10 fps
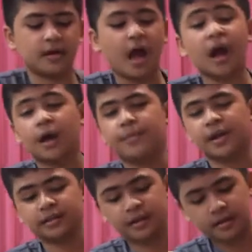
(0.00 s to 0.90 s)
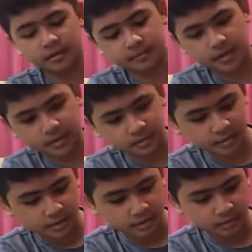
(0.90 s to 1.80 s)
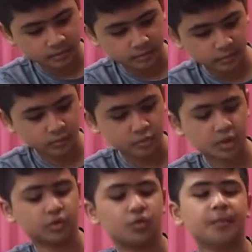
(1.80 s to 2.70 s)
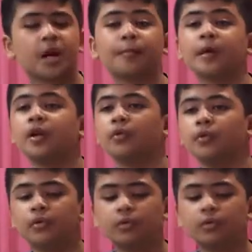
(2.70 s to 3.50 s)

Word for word: agak berat ya beratnya itu 1,6 kilo